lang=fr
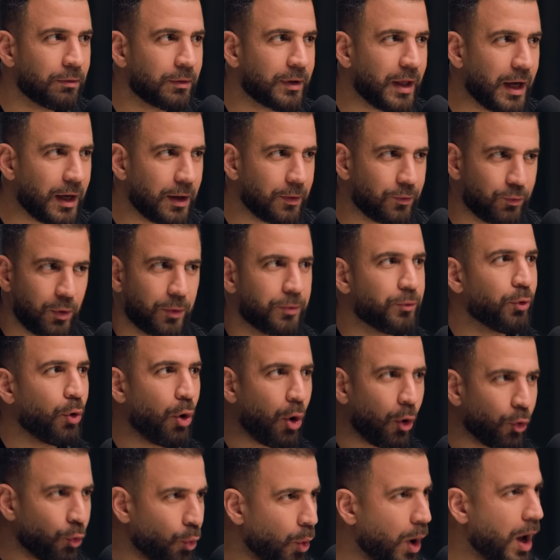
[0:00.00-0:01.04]
qui arrivent, tu vois, sur
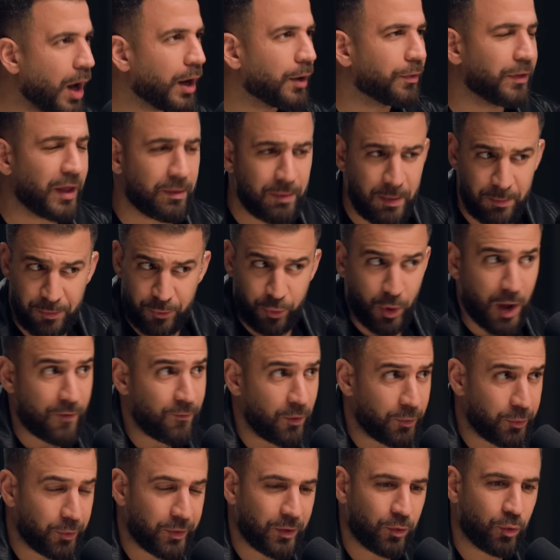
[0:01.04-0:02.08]
Or Noir, etc., même sur
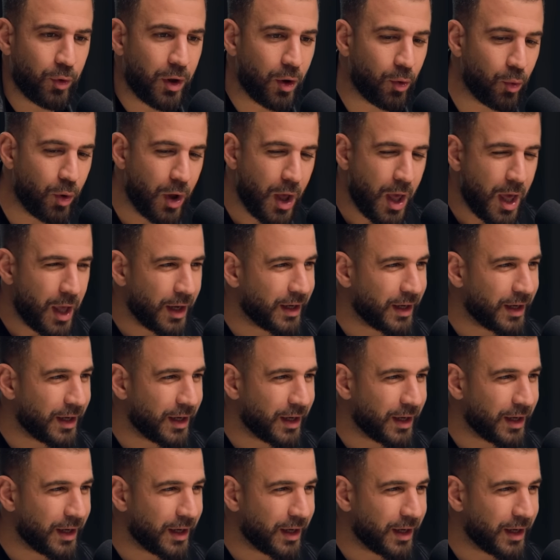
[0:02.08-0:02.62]
Avant, sur cette deux héros.